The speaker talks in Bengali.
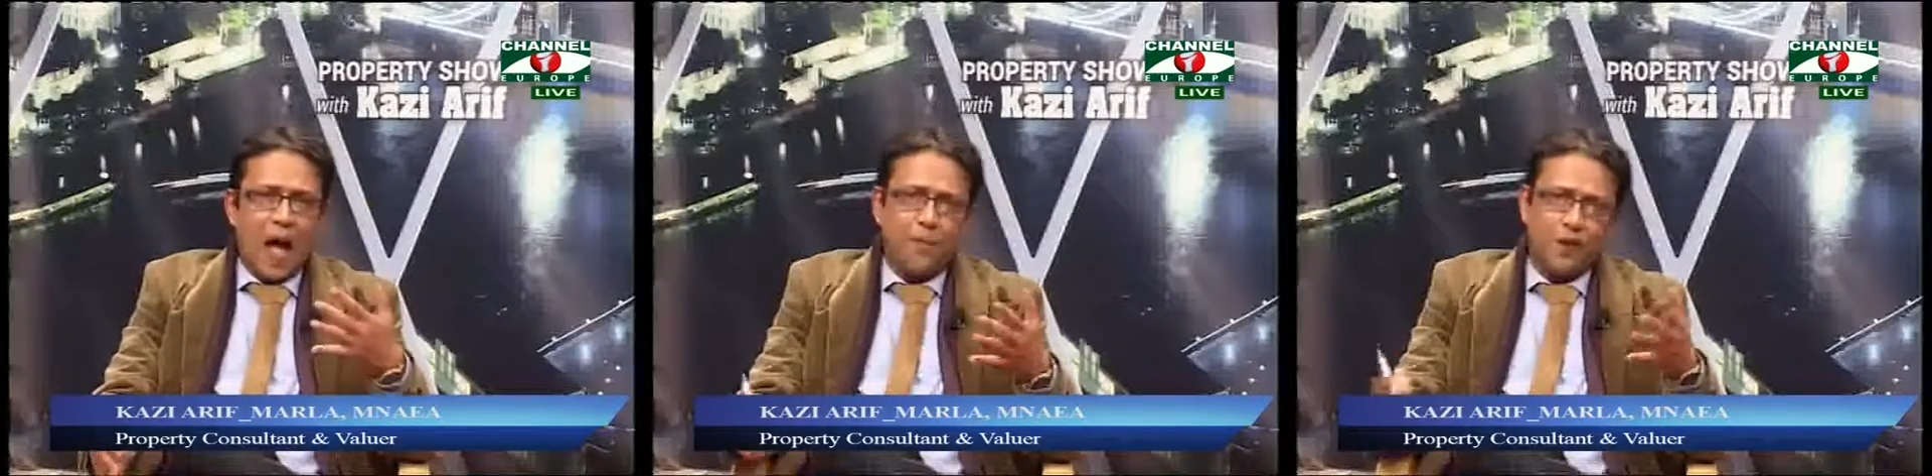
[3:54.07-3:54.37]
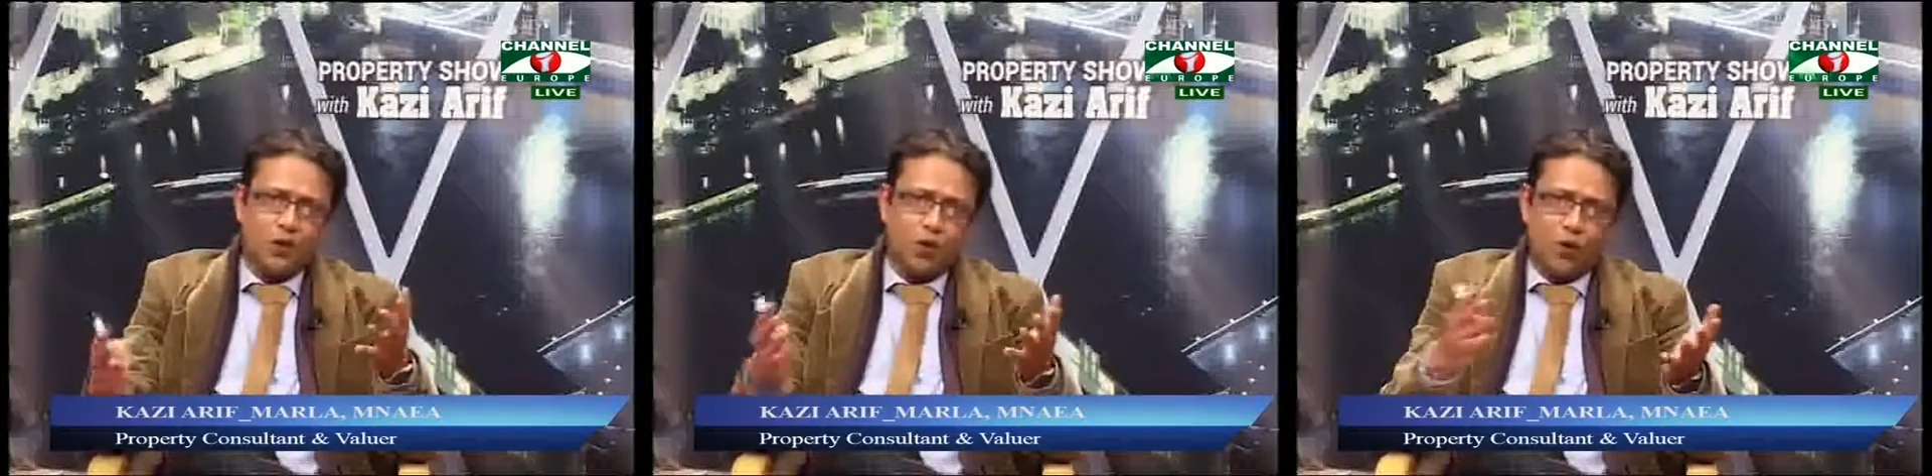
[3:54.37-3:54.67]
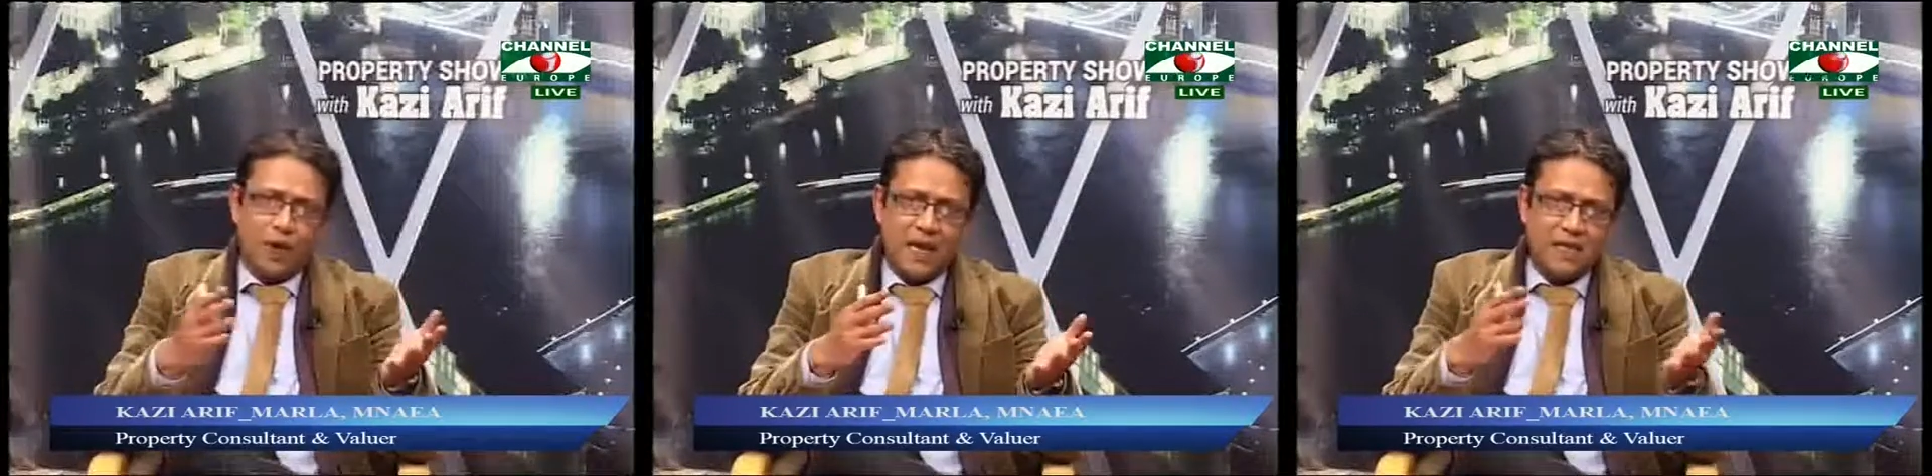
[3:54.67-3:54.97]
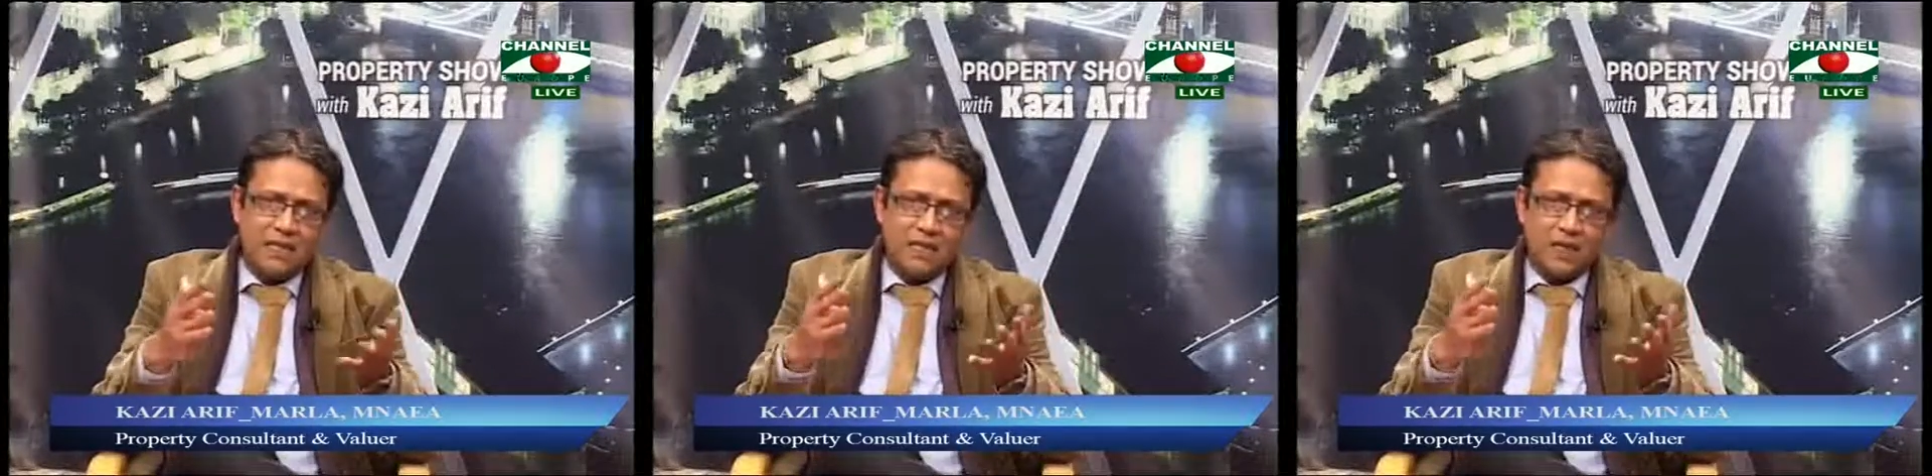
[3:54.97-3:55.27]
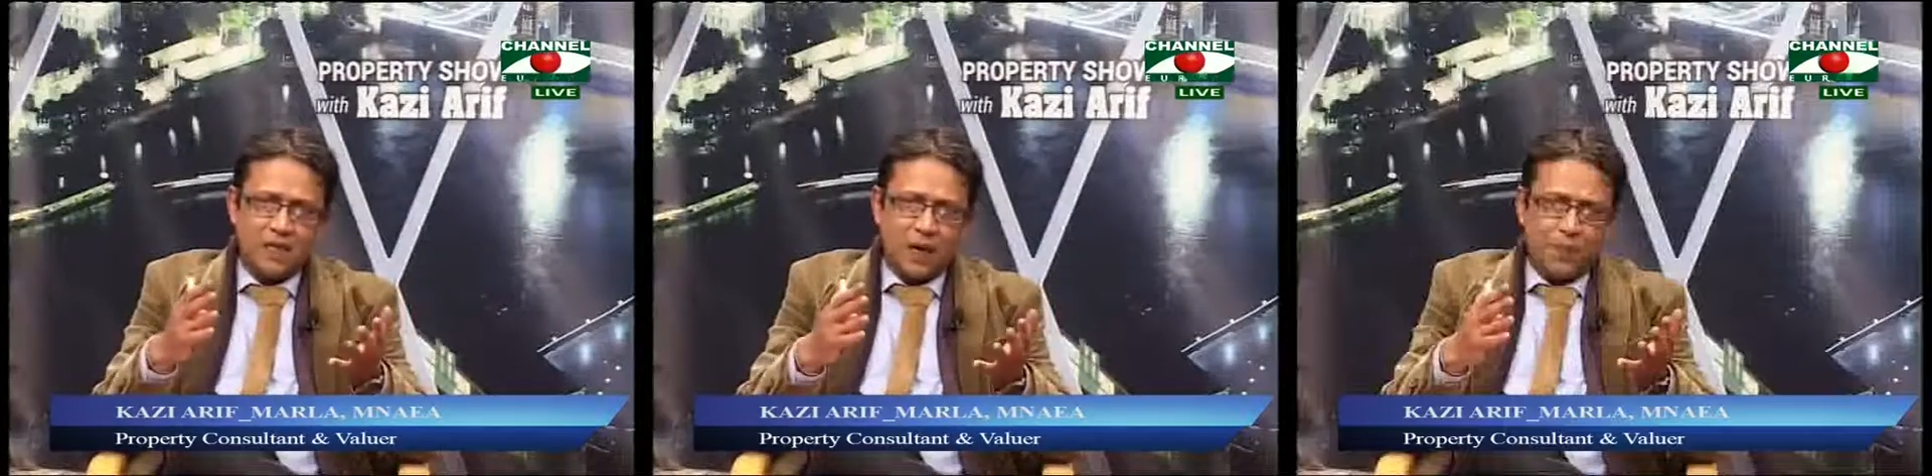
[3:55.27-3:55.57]
আপনাকে যখন এই
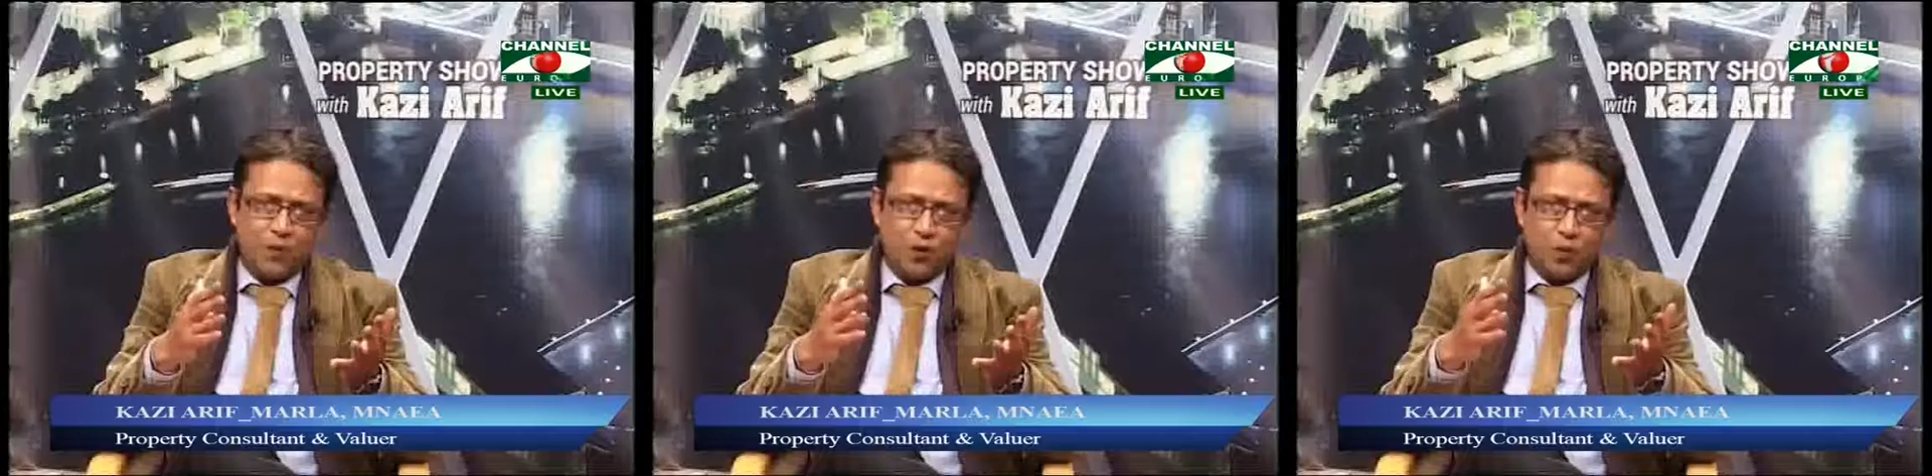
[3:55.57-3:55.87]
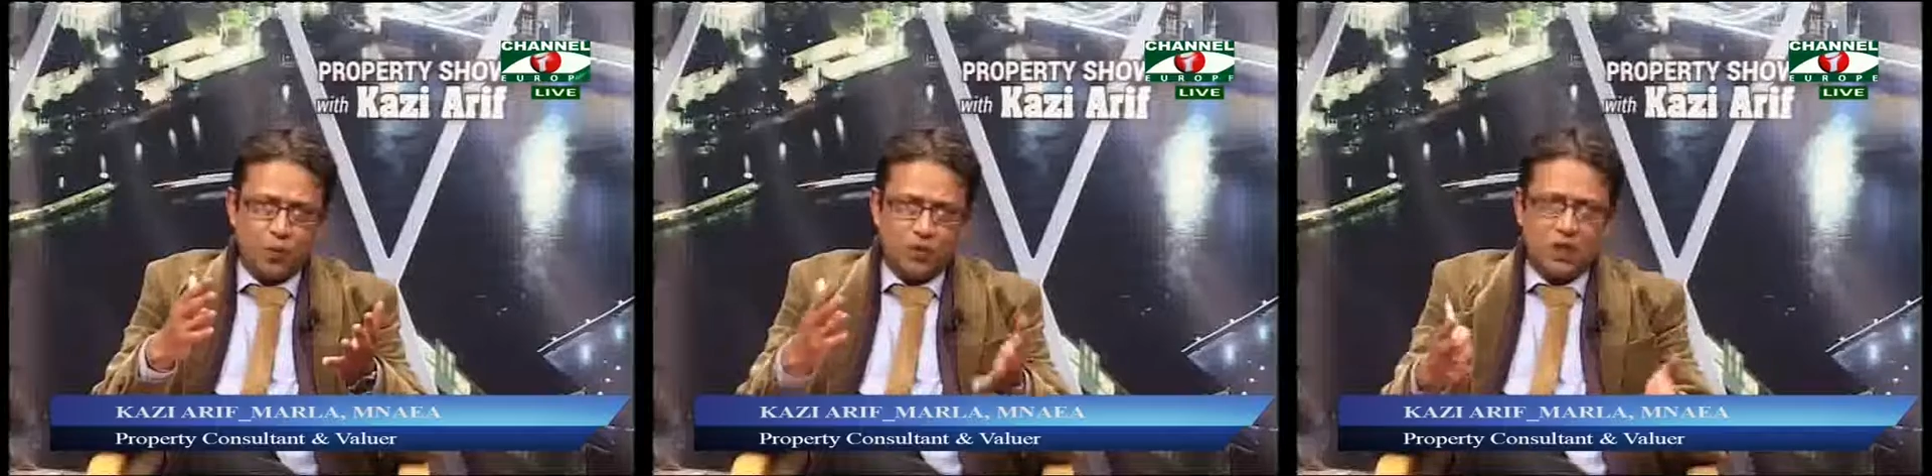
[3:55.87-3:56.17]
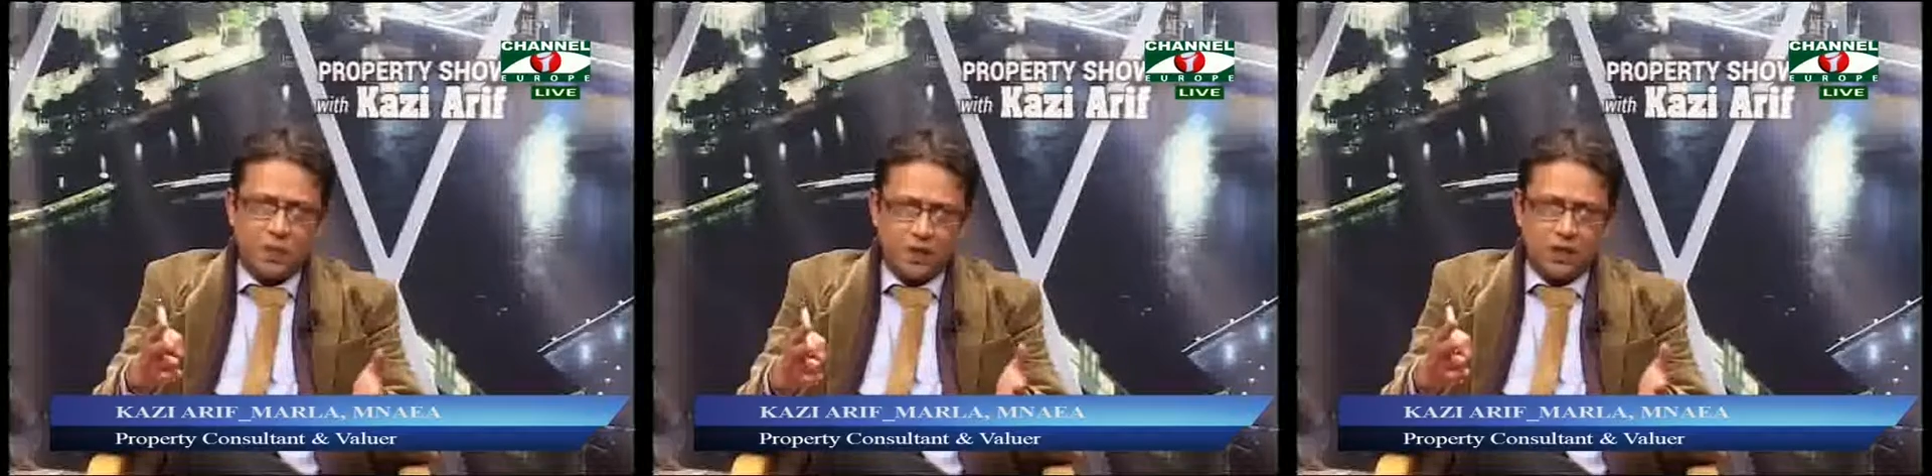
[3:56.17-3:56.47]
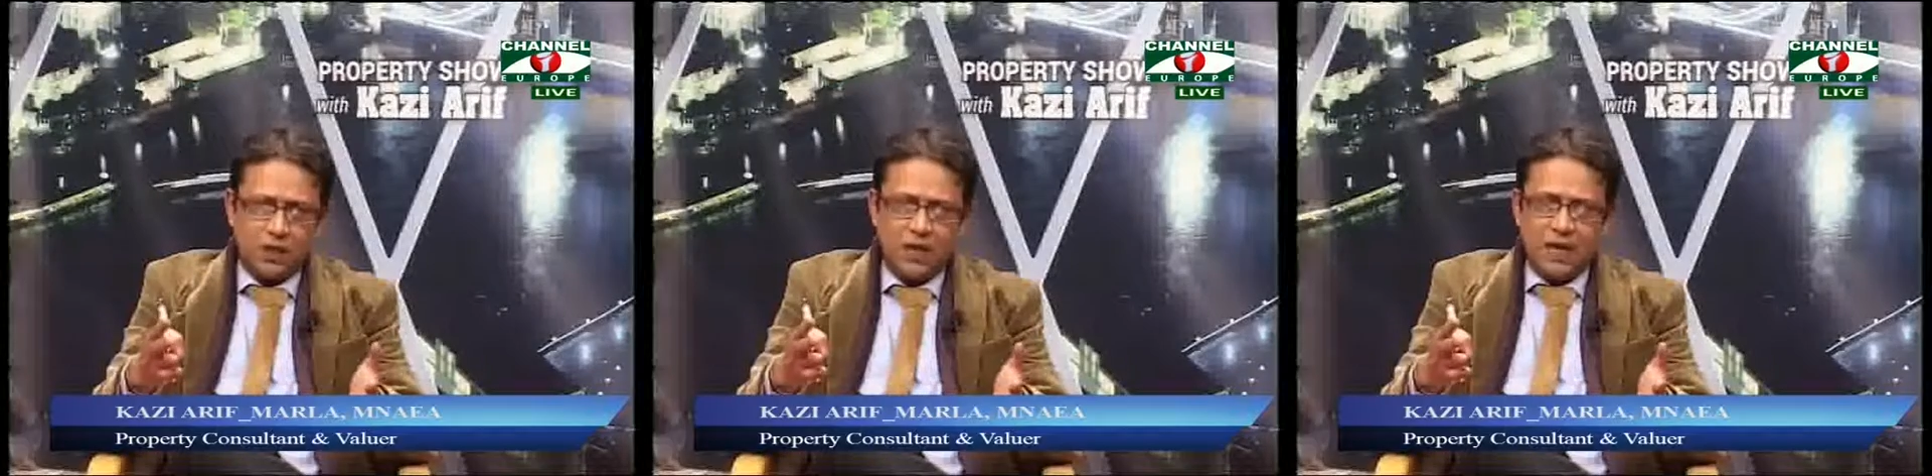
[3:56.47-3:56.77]
জিনিসে আপনি যখন বুঝতে পারছেন